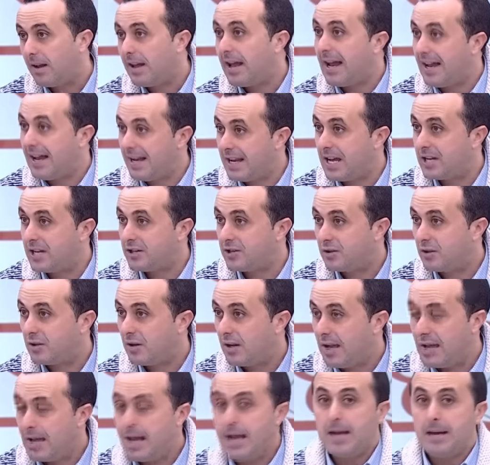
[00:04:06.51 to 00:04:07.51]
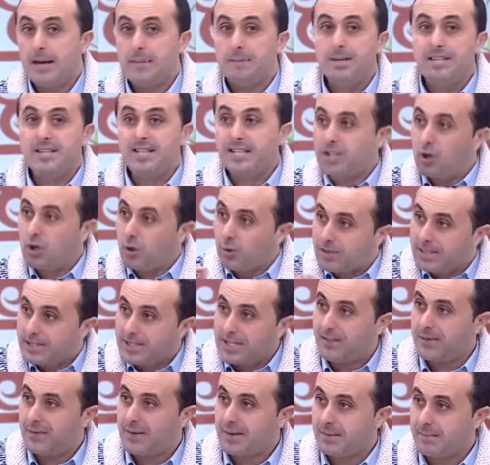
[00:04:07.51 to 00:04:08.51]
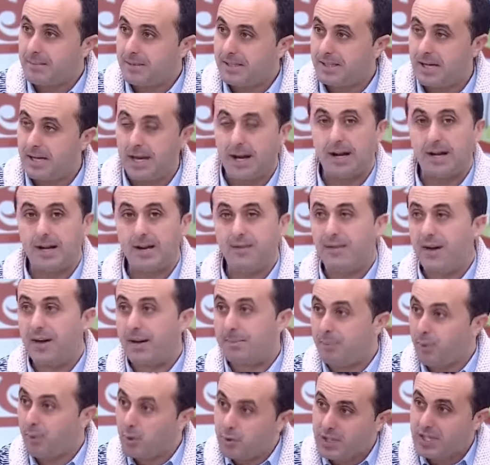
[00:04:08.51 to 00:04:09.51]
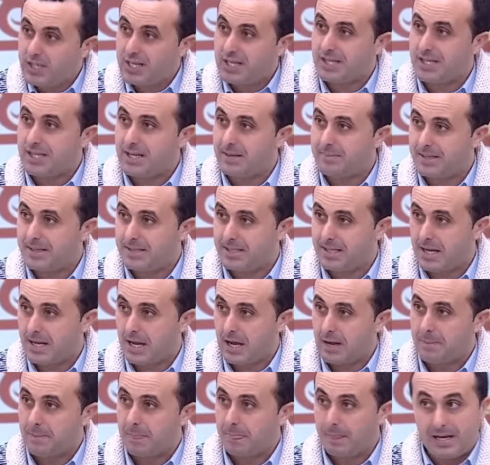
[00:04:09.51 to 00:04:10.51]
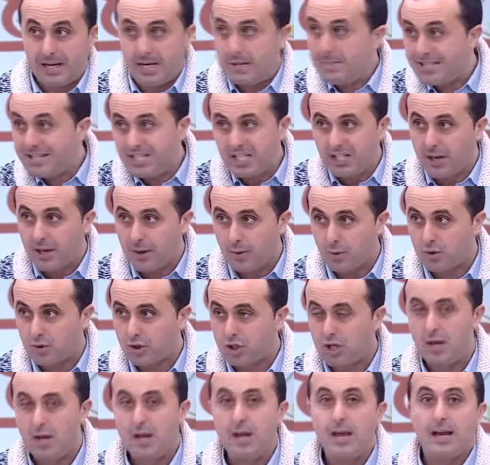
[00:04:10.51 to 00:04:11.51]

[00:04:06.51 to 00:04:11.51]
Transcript: علاش ملي تاخذ زلافه البصاره اللي فيها البروتينات النباتيه اللي ما تيضروش